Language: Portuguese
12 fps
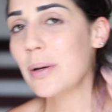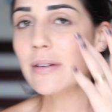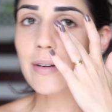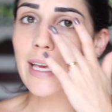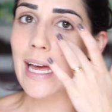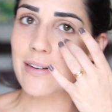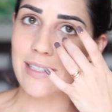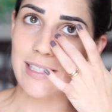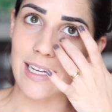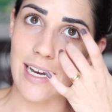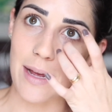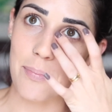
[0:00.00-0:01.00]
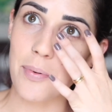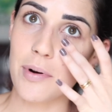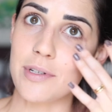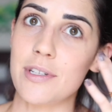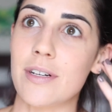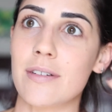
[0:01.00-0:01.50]
quando eu quero assim, né,
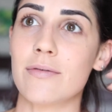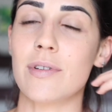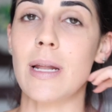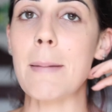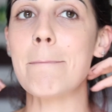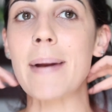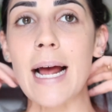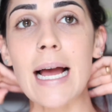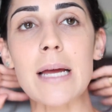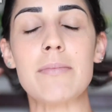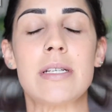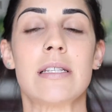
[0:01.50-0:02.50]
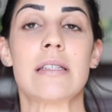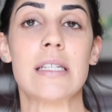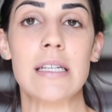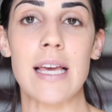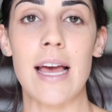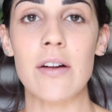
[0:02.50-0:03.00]
poxa, tô na praia, mas
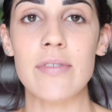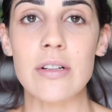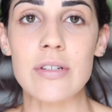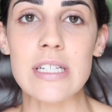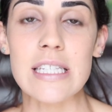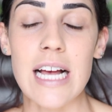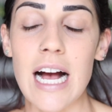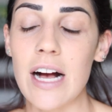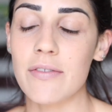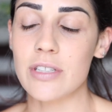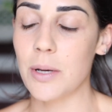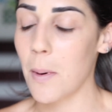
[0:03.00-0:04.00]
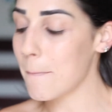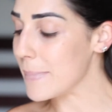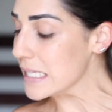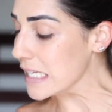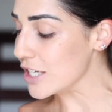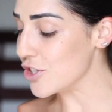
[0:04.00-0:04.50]
assim, quero valorizar, vou dar uma
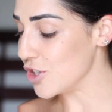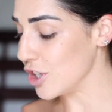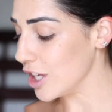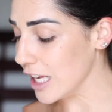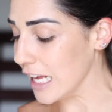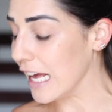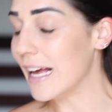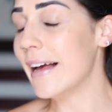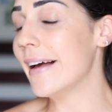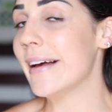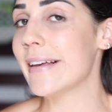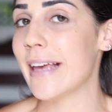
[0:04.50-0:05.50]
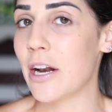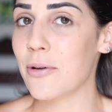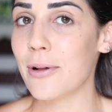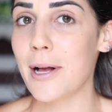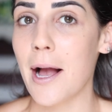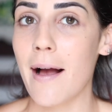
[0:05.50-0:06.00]
passeadinha, quero
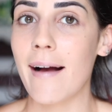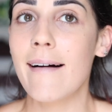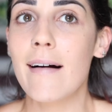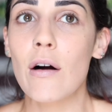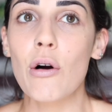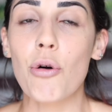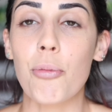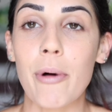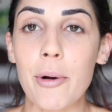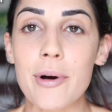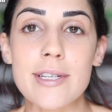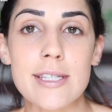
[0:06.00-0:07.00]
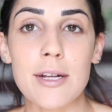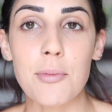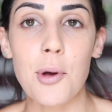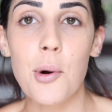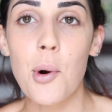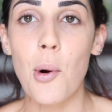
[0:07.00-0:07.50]
colocar uma corzinha
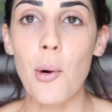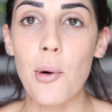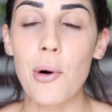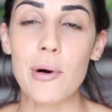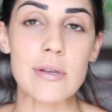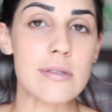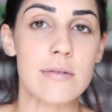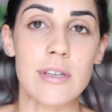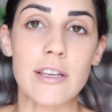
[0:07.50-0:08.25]
no meu rosto,